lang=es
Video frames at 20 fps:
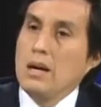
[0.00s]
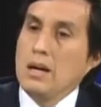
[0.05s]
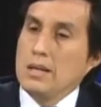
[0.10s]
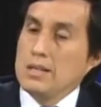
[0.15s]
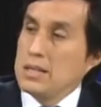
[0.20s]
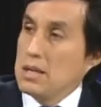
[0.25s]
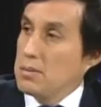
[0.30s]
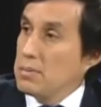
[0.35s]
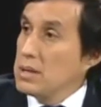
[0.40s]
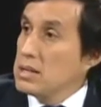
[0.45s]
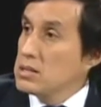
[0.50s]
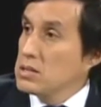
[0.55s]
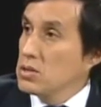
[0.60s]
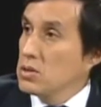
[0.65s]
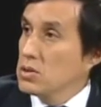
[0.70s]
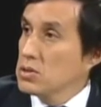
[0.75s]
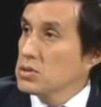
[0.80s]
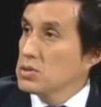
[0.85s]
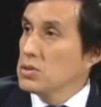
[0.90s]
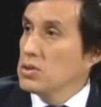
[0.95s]

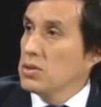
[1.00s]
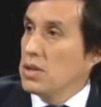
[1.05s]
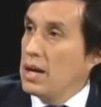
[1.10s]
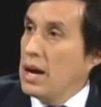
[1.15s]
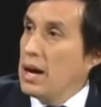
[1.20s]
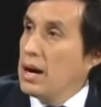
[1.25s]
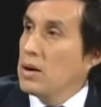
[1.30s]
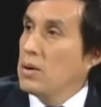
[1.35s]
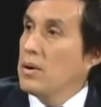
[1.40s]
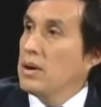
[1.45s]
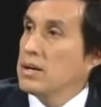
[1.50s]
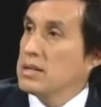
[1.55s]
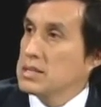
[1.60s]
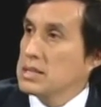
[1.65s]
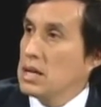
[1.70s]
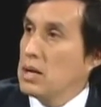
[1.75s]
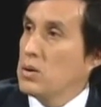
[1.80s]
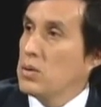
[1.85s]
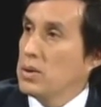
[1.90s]
servicios, ¿no? de agua, de la